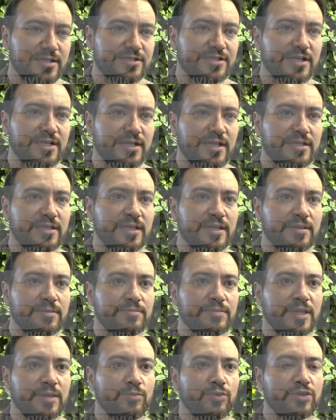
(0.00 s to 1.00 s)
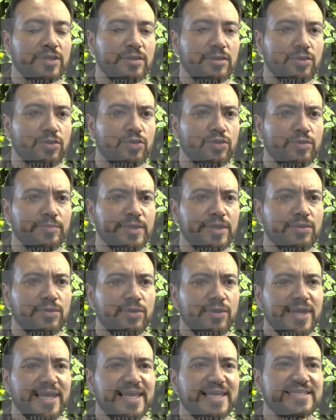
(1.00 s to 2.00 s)
en realidad, del, modelo
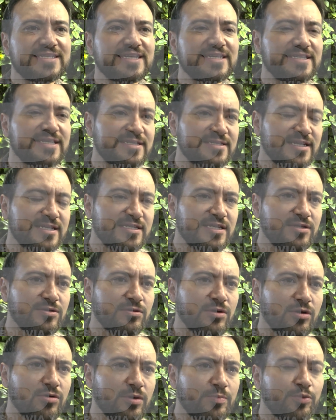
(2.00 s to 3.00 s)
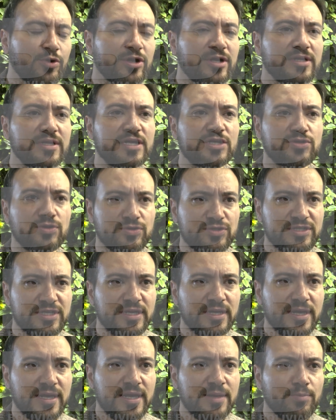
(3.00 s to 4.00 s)
económico es que se está haciendo agua por el
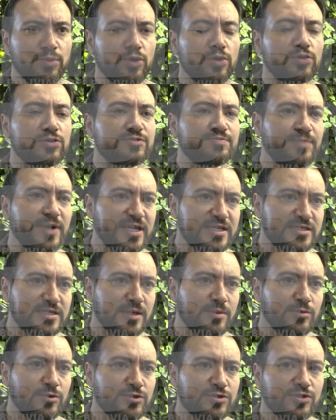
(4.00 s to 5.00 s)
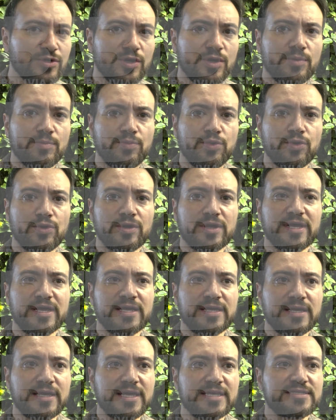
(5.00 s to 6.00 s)
derroche, por los préstamos, por
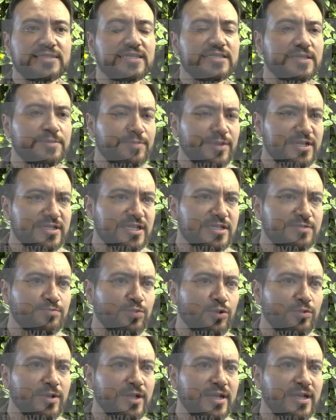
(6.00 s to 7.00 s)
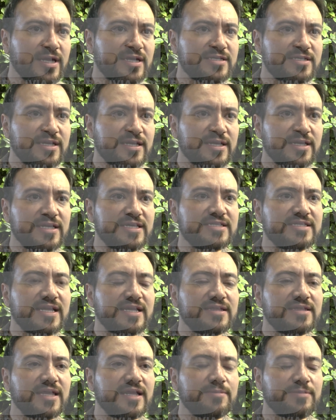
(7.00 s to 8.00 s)
eh, estas empresas públicas que
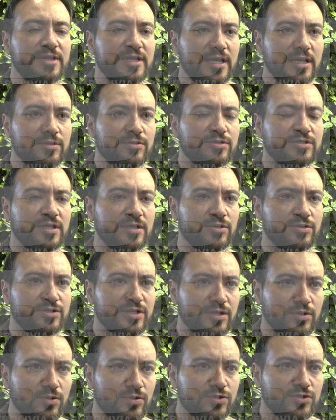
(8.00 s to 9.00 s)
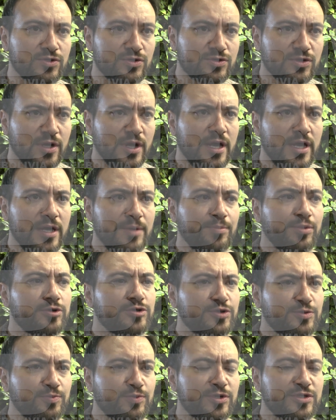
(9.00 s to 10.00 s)
están terminándose los recursos y,
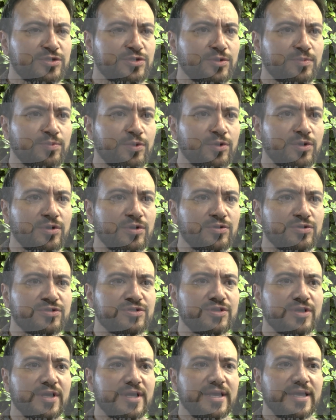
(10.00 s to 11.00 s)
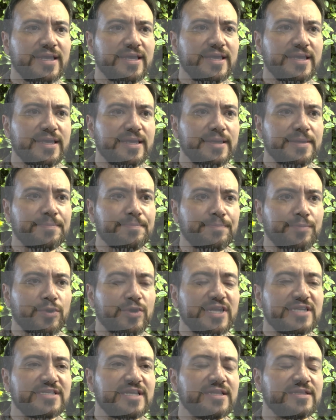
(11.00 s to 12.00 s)
por supuesto, por los eh,
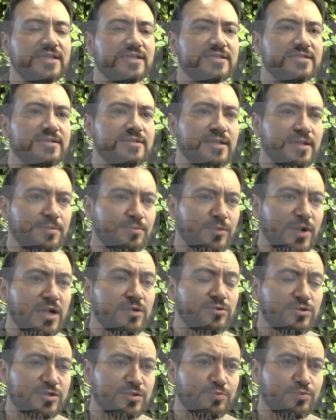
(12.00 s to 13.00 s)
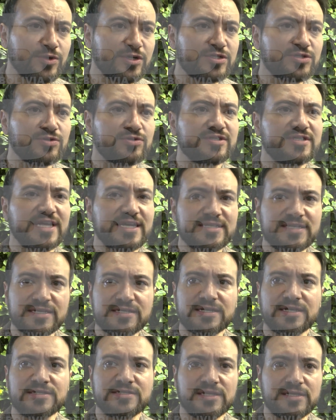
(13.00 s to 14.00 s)
por las altas altos impuestos,
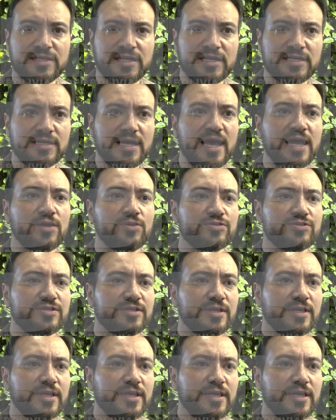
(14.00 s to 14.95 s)
tasas, etcétera, a los